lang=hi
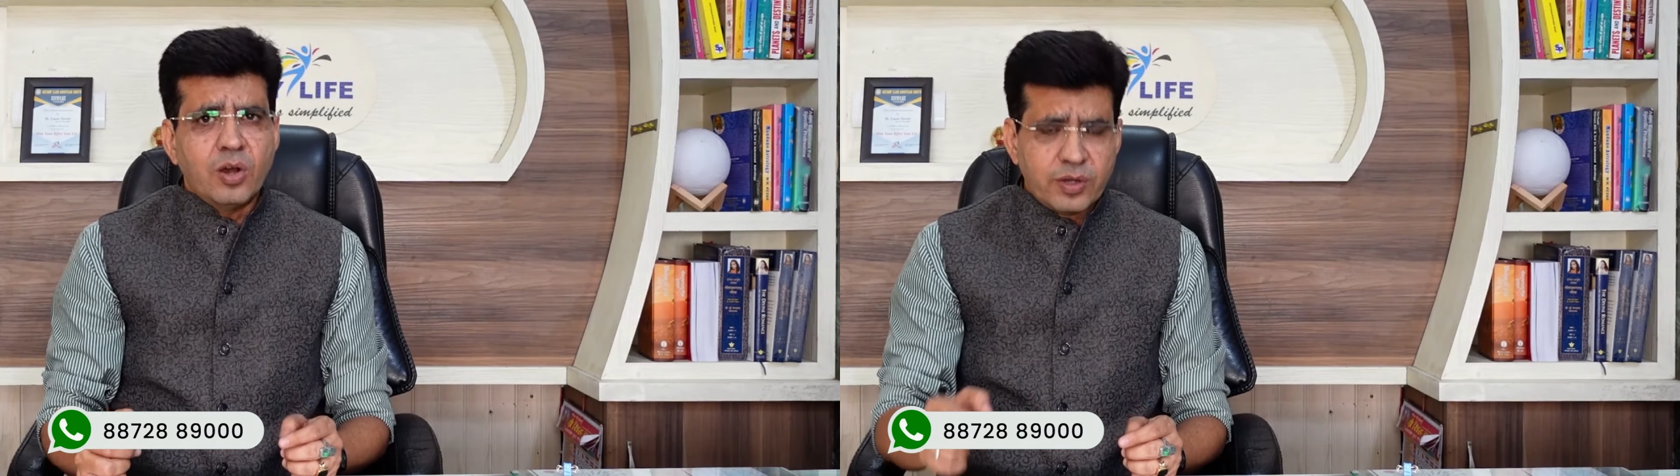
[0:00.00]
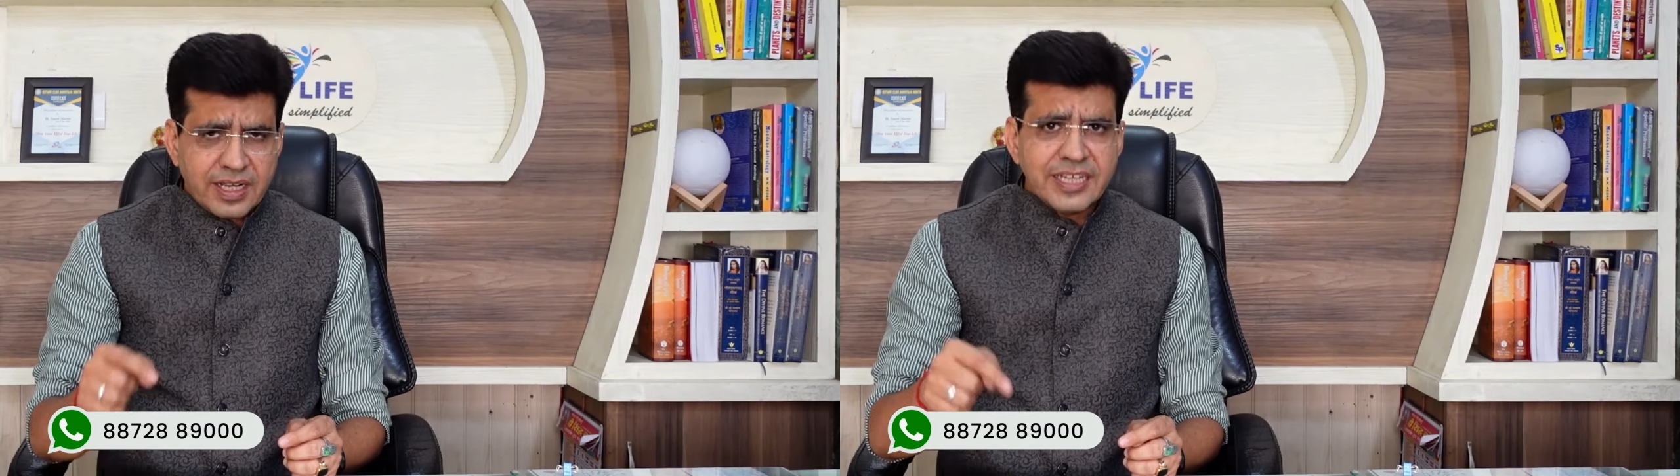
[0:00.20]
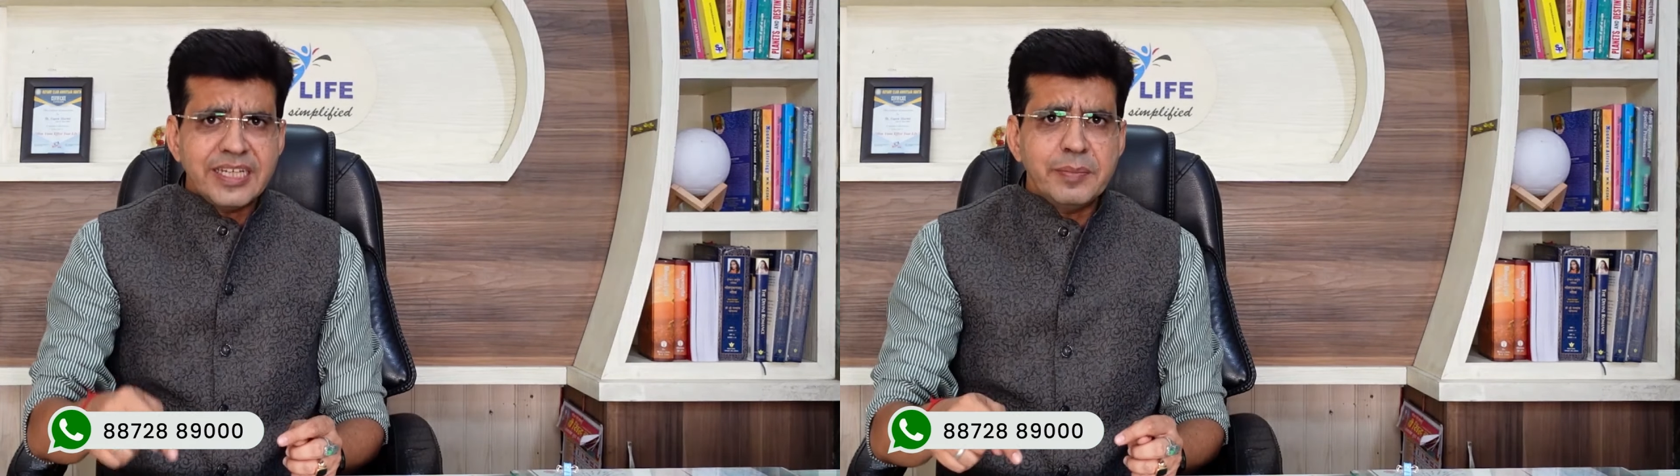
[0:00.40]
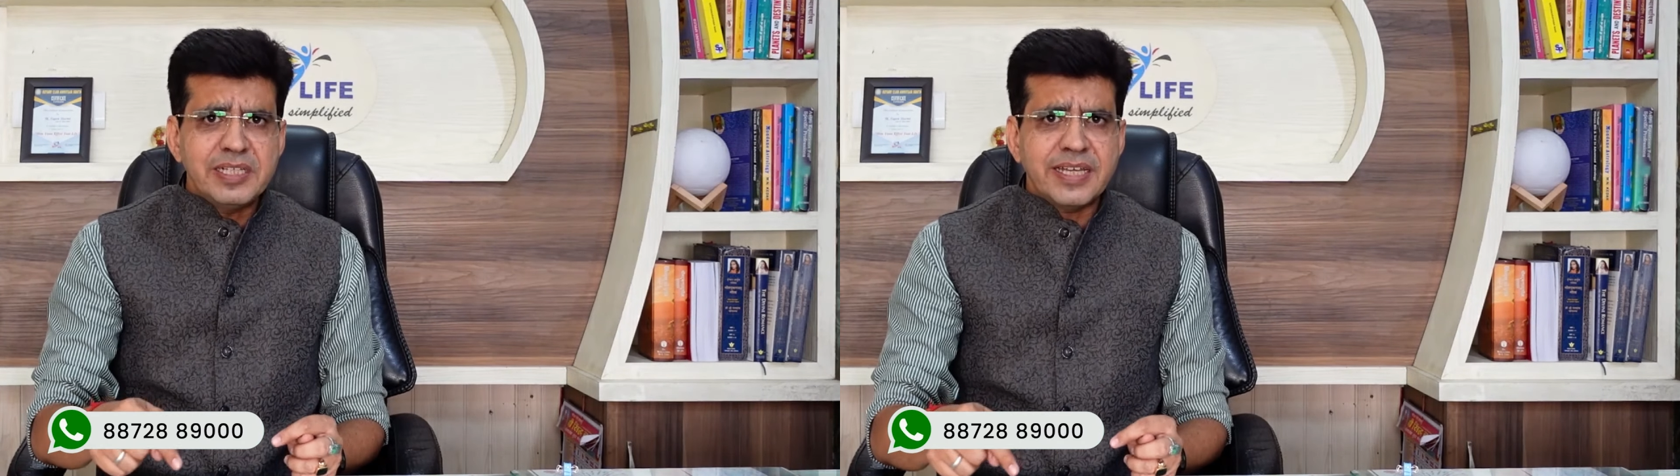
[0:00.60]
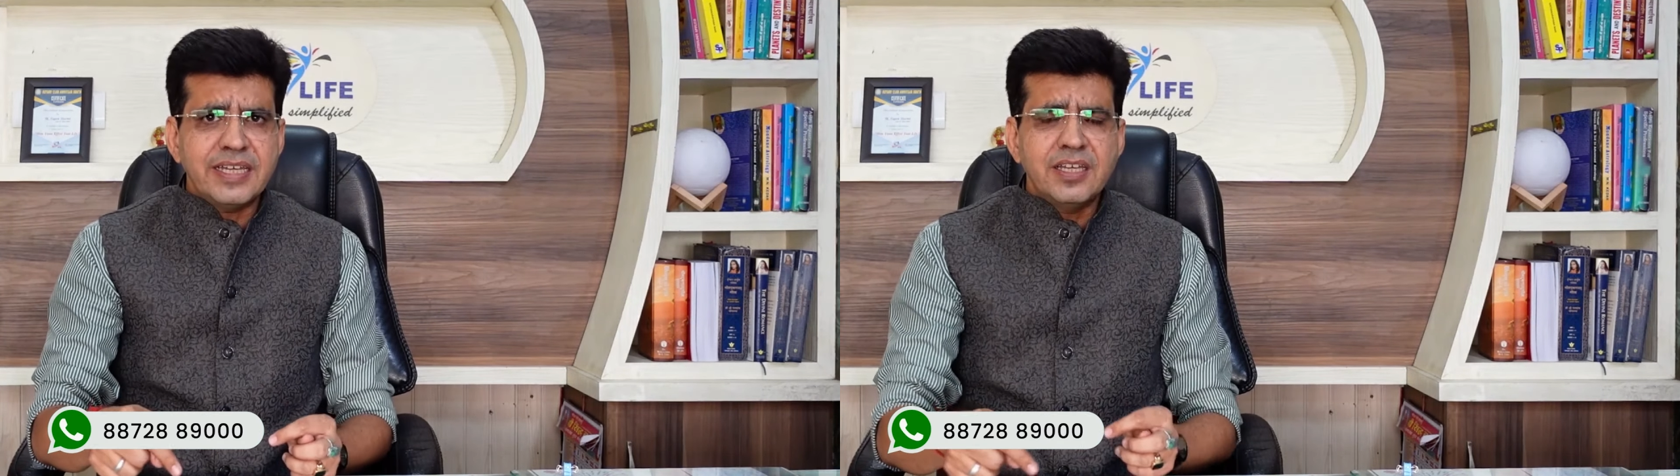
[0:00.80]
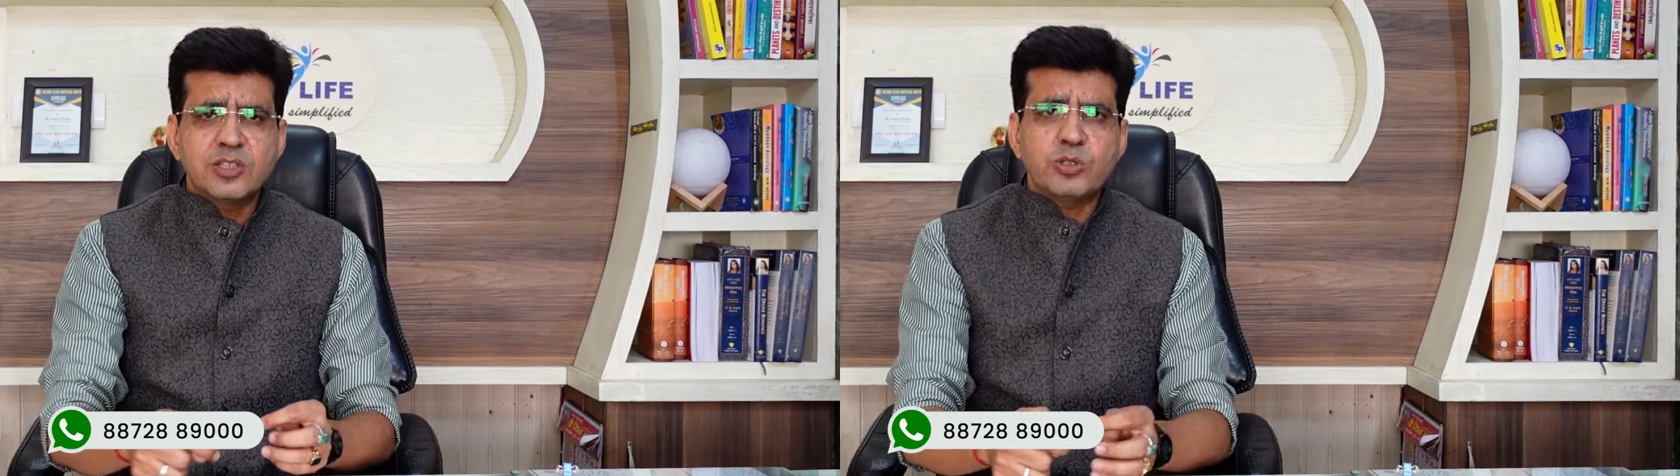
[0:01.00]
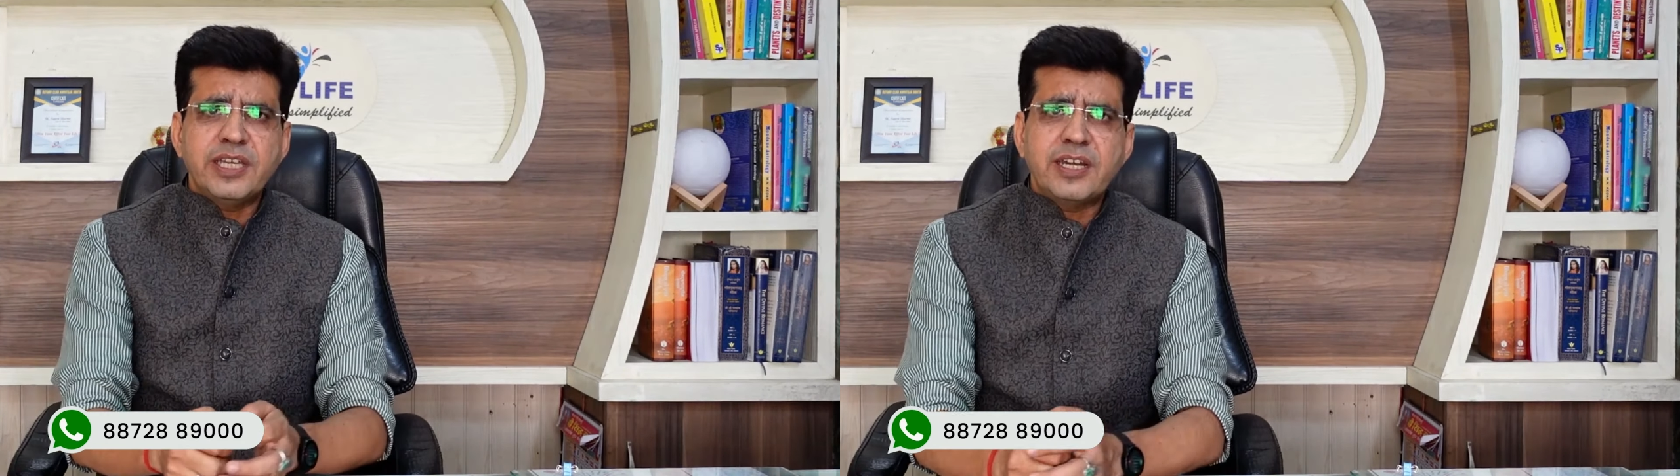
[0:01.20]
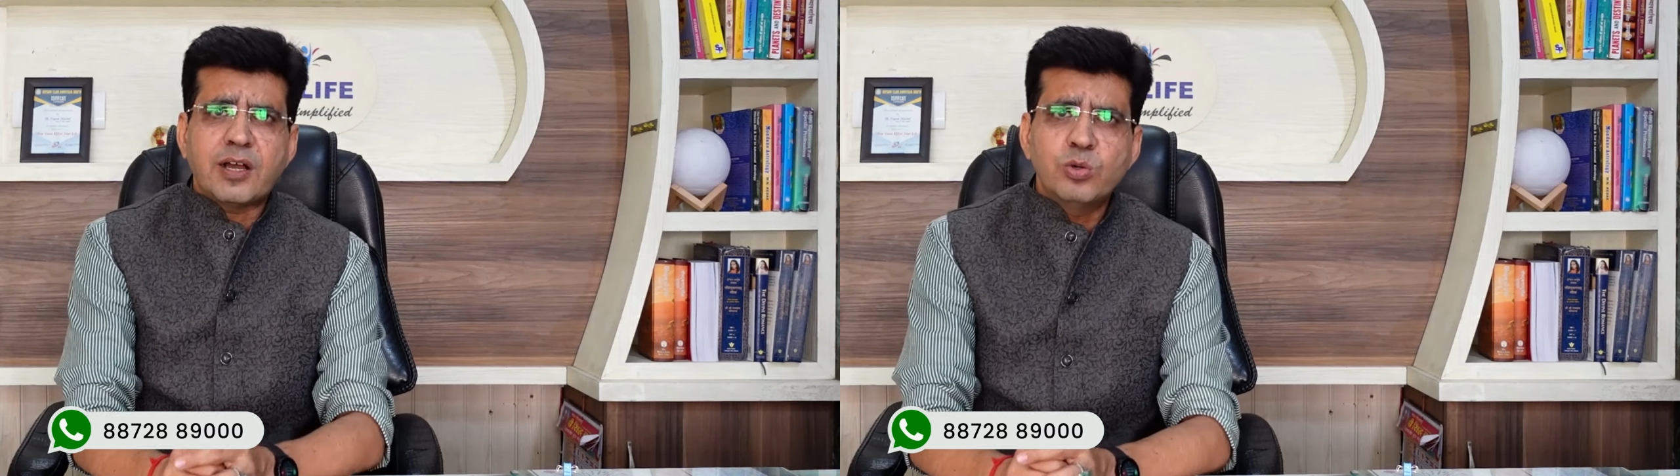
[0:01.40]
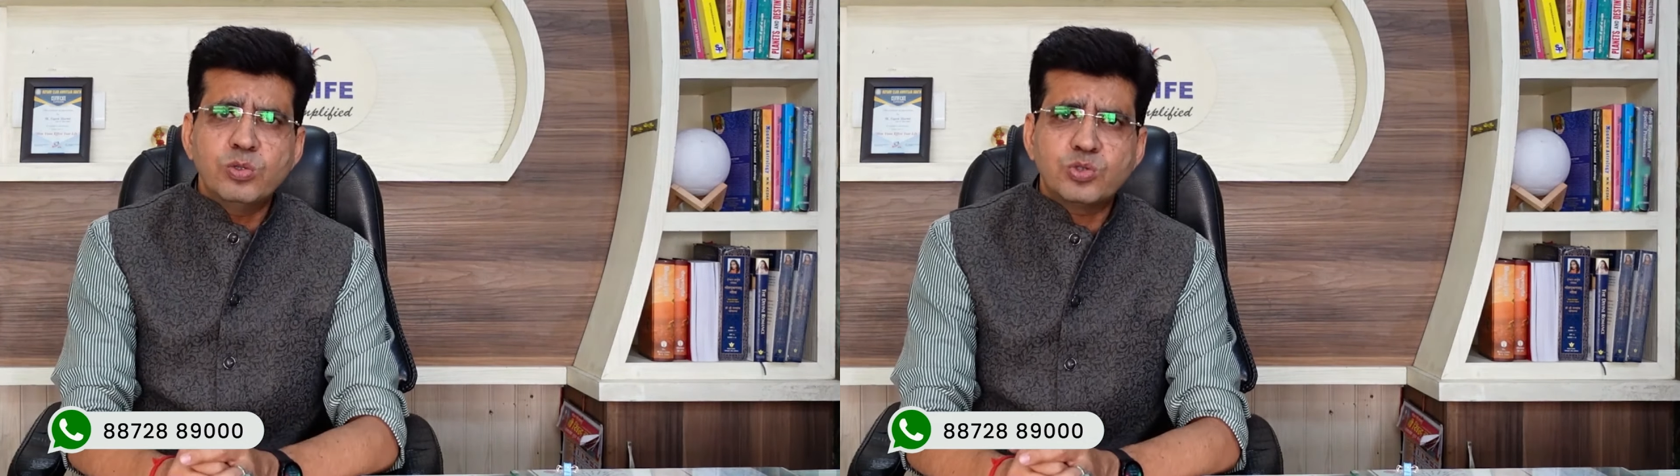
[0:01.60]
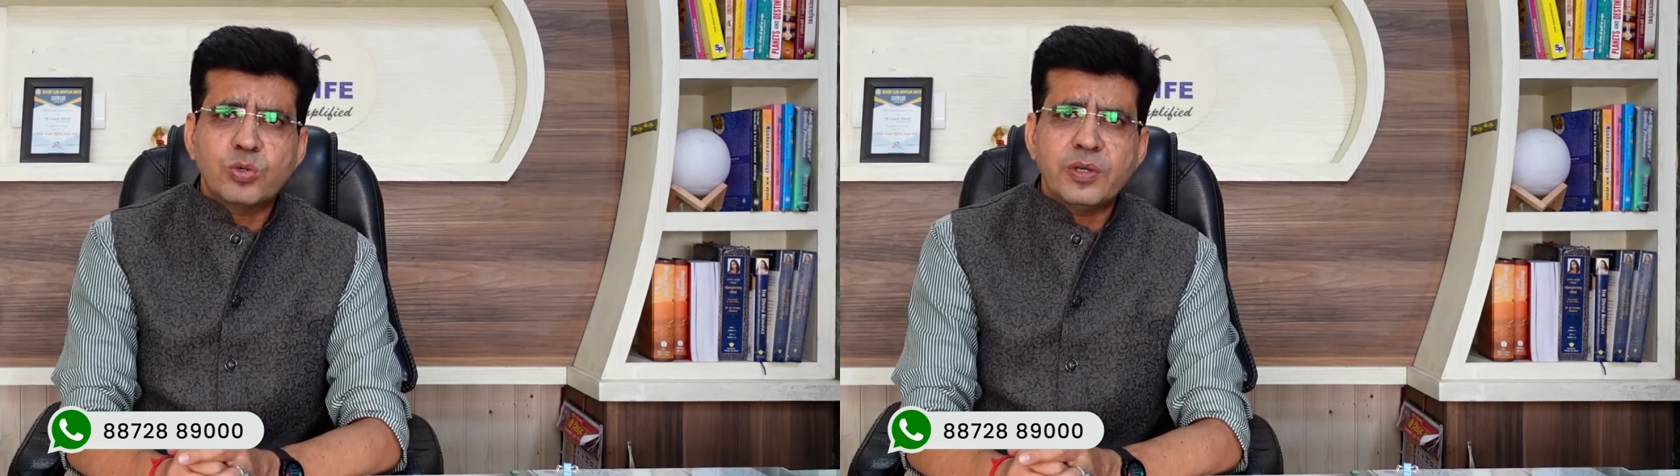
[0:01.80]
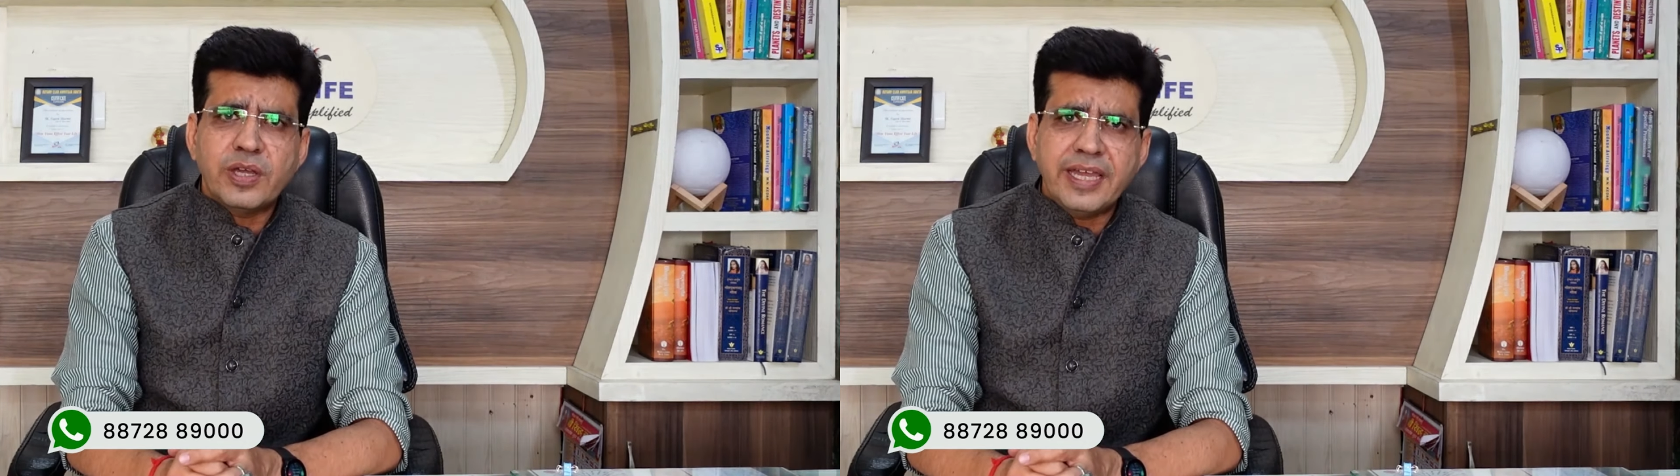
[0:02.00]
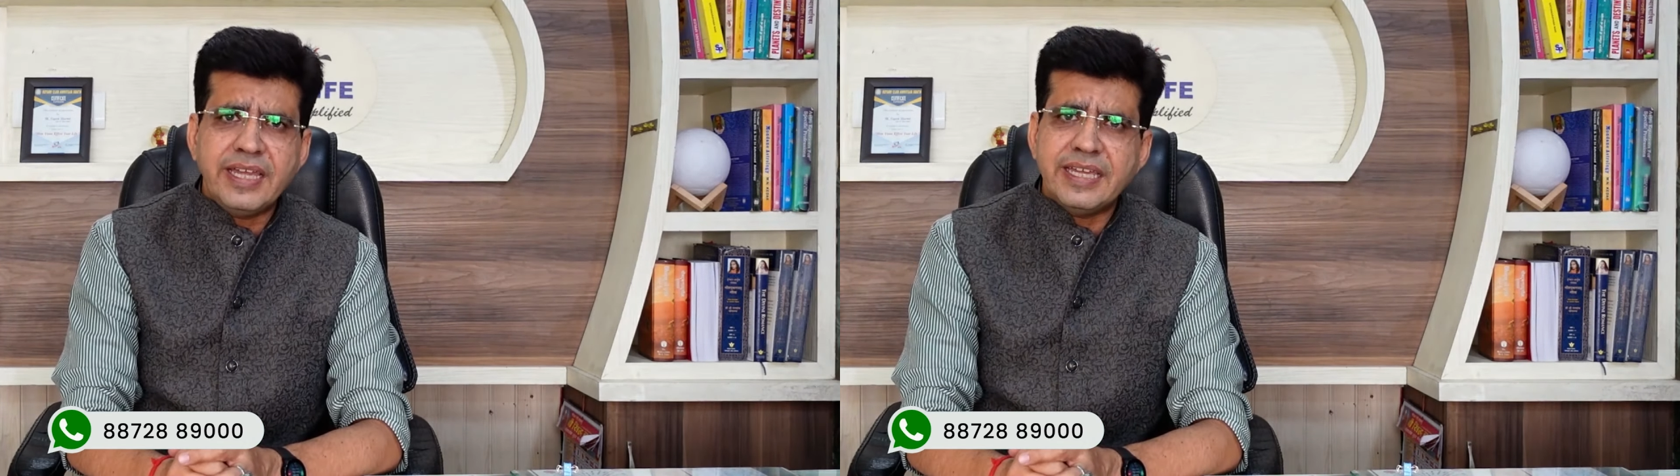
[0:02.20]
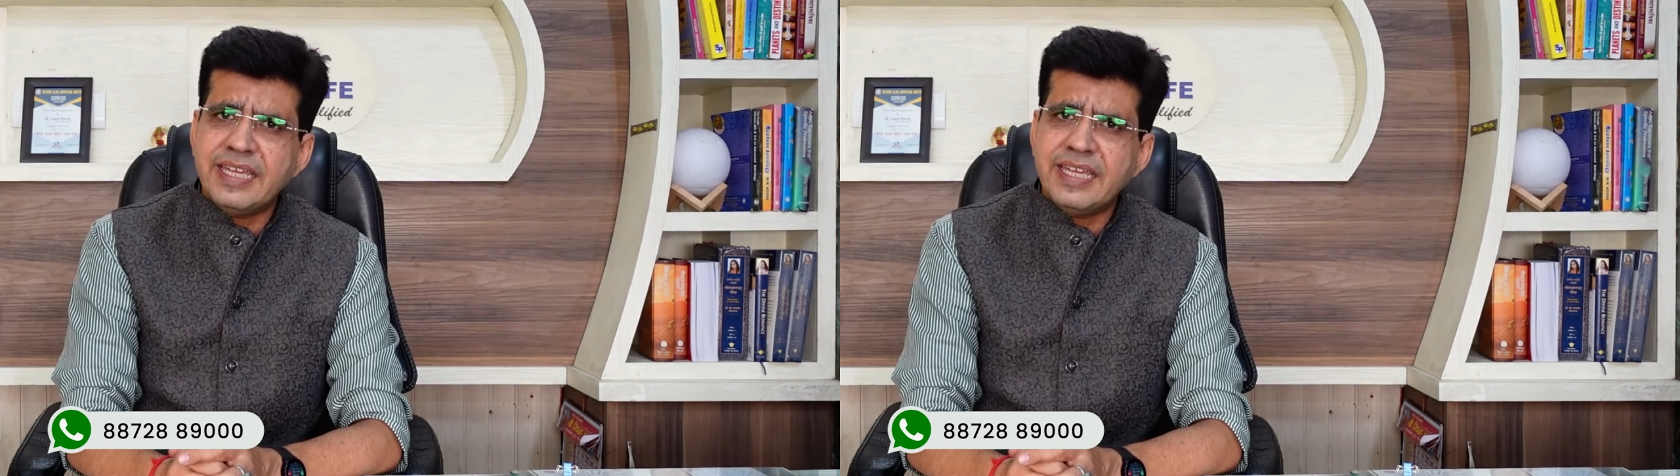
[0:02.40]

और अगर ये मिल जाए तो ये राहु जो है